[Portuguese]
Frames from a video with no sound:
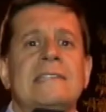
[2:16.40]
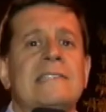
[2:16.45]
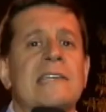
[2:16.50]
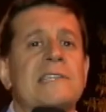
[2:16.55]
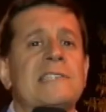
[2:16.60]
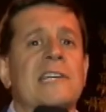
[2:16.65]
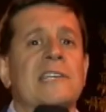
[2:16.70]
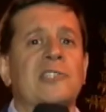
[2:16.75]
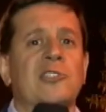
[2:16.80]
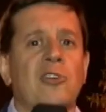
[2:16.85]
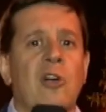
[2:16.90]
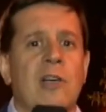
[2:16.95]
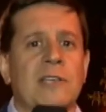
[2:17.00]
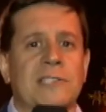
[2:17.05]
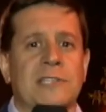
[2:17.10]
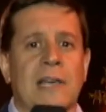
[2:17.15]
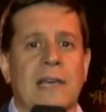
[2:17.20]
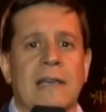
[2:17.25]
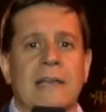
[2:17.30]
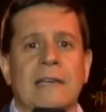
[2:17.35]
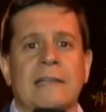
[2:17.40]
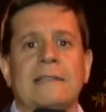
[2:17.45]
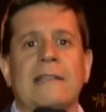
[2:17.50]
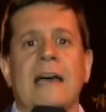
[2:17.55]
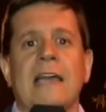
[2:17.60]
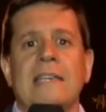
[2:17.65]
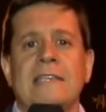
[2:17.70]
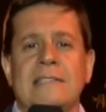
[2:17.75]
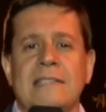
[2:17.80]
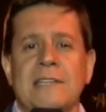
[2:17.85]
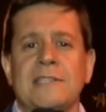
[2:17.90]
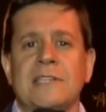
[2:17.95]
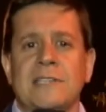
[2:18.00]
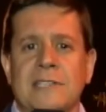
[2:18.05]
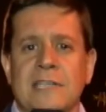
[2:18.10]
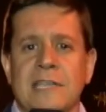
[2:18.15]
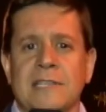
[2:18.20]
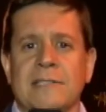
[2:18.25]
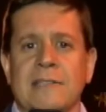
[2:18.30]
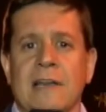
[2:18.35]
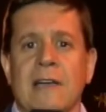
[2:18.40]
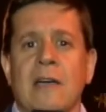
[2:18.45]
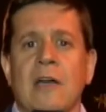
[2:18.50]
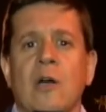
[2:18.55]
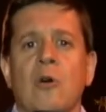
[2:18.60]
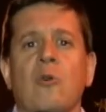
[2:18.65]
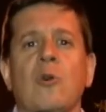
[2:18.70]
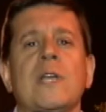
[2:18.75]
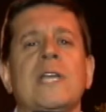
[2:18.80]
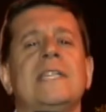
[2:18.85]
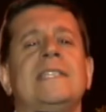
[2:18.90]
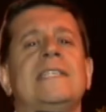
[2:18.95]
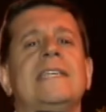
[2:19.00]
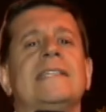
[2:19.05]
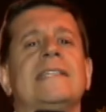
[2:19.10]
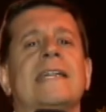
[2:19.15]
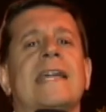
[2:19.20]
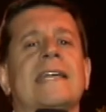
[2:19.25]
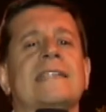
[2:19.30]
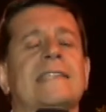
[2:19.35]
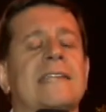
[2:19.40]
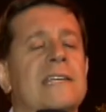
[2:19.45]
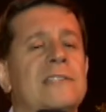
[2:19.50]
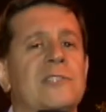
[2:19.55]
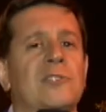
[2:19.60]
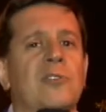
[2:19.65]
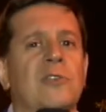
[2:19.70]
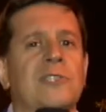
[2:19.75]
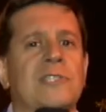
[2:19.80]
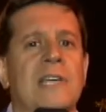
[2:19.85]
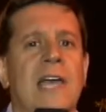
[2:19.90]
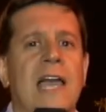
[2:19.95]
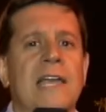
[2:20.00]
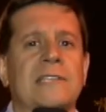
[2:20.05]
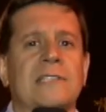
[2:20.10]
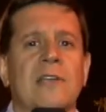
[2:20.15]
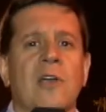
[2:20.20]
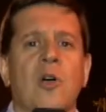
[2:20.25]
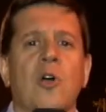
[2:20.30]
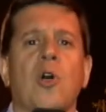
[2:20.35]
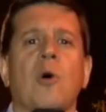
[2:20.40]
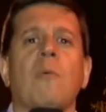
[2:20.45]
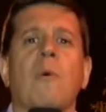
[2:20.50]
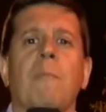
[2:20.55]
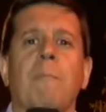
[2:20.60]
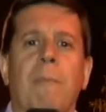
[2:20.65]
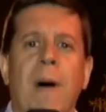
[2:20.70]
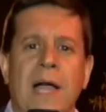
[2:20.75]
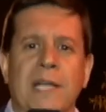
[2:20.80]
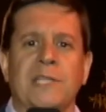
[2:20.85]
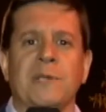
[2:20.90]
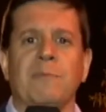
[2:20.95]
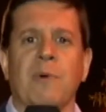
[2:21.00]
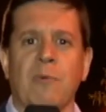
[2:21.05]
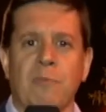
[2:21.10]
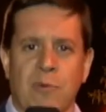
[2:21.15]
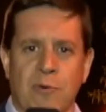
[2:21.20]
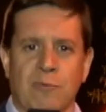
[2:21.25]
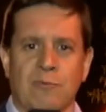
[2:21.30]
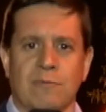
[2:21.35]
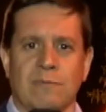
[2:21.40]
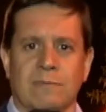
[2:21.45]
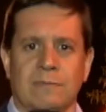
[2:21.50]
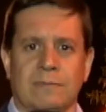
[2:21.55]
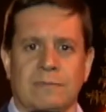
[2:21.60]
seja sócia da esteticista conhecida nas redes sociais como Pati Bumbum.